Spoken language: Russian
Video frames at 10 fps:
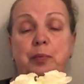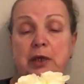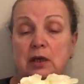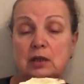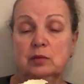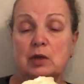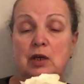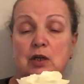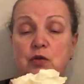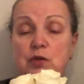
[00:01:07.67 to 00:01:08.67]
При этом
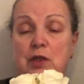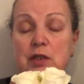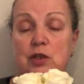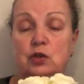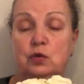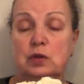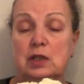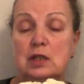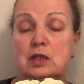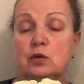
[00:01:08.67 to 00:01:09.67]
я хочу сказать, что
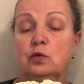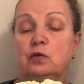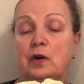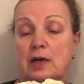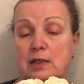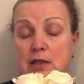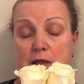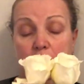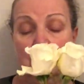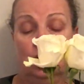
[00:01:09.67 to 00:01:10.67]
если у
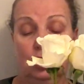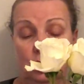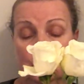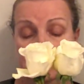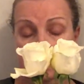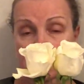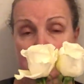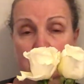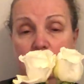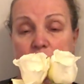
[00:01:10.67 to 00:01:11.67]
вас
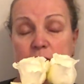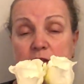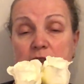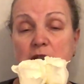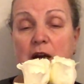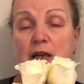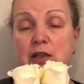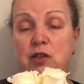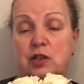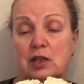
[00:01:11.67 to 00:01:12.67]
роза в
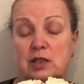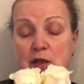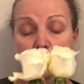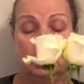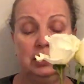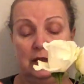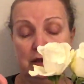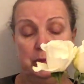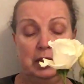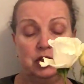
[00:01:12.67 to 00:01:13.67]
центральной части
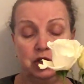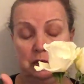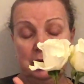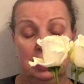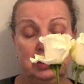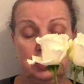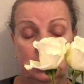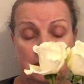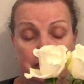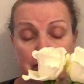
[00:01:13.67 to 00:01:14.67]
обладает большим
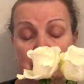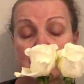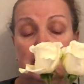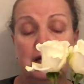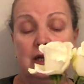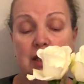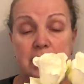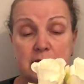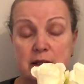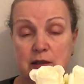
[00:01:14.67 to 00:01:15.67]
количеством
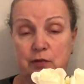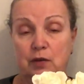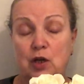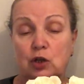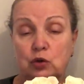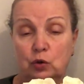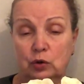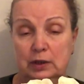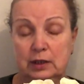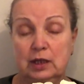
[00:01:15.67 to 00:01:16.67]
листьев,
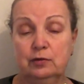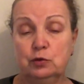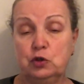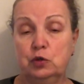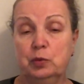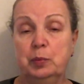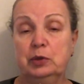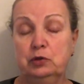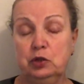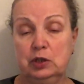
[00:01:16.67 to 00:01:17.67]
то для того, чтобы
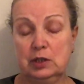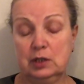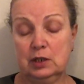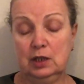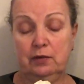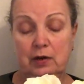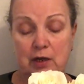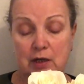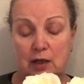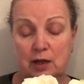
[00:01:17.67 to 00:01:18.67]
получилась голова
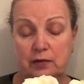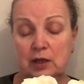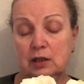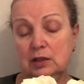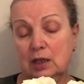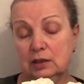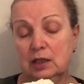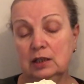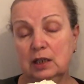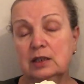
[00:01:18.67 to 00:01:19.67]
к голове,
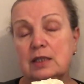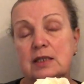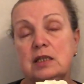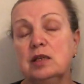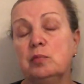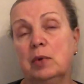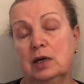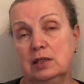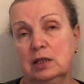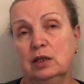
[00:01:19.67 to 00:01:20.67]
иногда надо
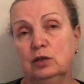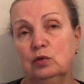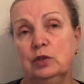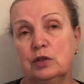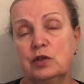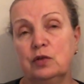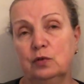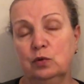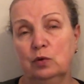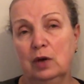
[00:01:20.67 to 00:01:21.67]
снимать эту
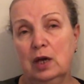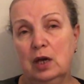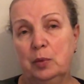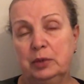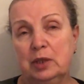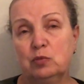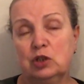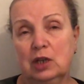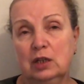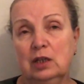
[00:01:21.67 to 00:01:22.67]
листву, потому
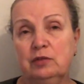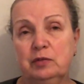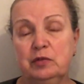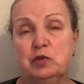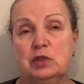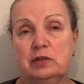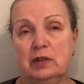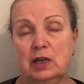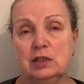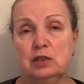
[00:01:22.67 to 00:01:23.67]
что когда вы будете
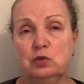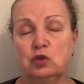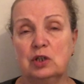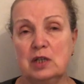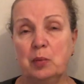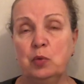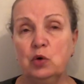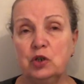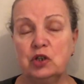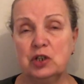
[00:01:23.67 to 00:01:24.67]
выходить уже за
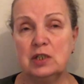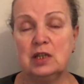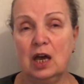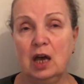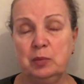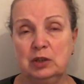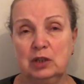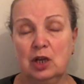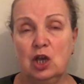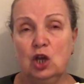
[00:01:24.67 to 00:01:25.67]
больший диаметр,